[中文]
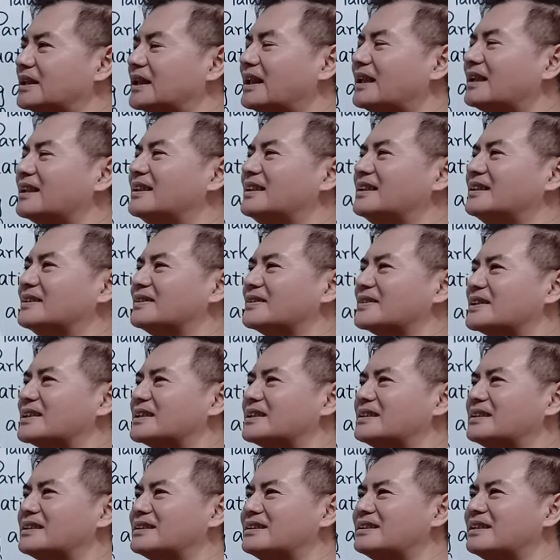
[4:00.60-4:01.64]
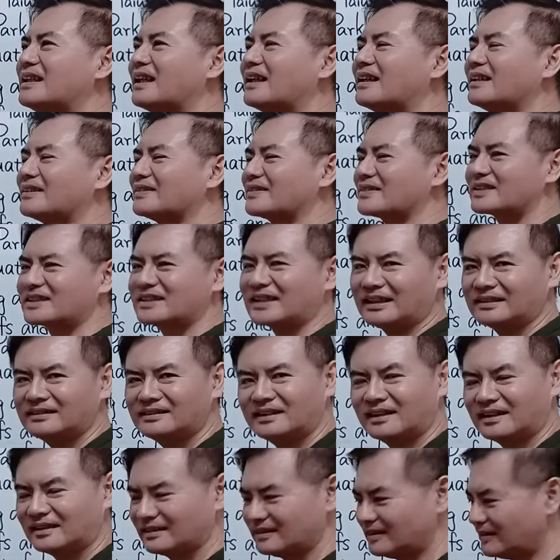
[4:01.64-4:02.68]
啦，有溪啦，有山
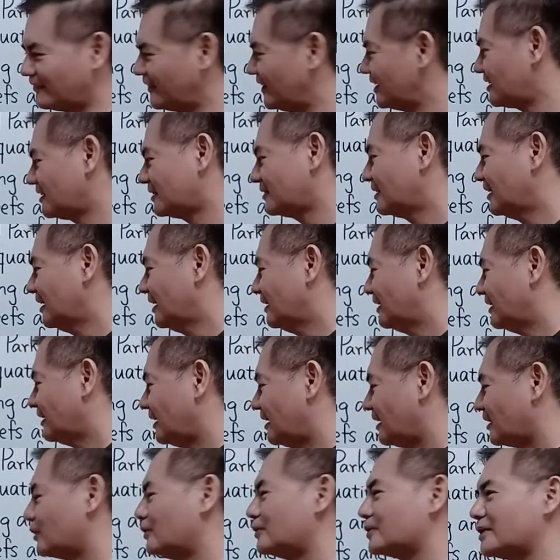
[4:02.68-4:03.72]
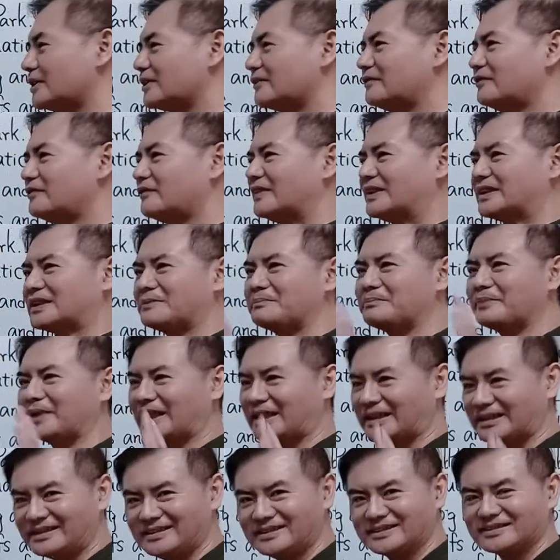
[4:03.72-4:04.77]
啦，啊非常啊构成一幅非常美
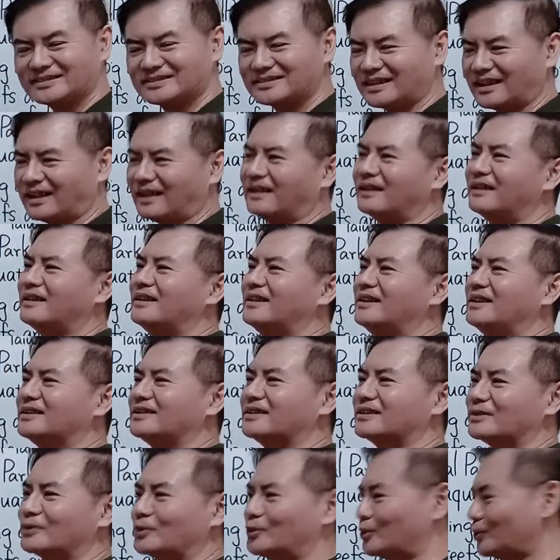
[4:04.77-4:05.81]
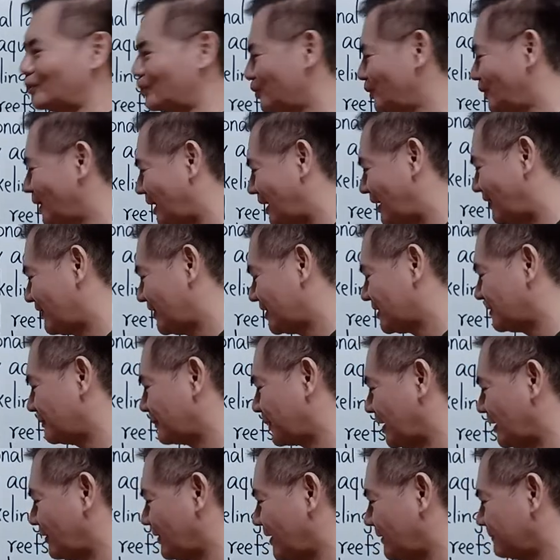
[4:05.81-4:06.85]
丽的啊的图啊非常
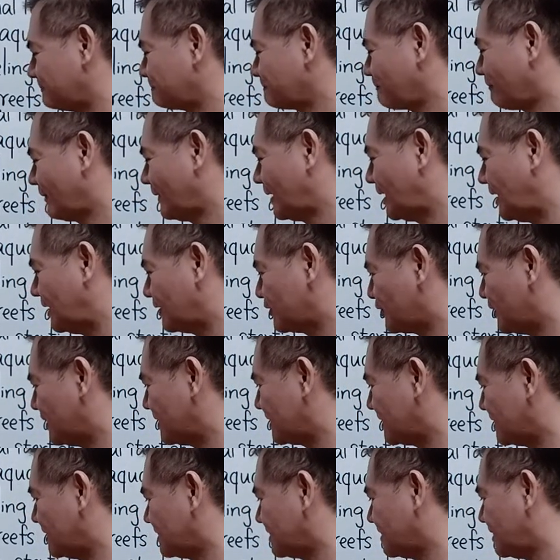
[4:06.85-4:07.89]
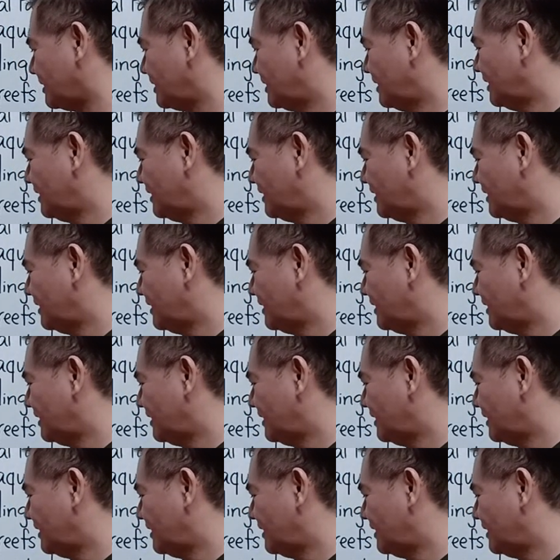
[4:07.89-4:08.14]
漂亮啊，所以这个叫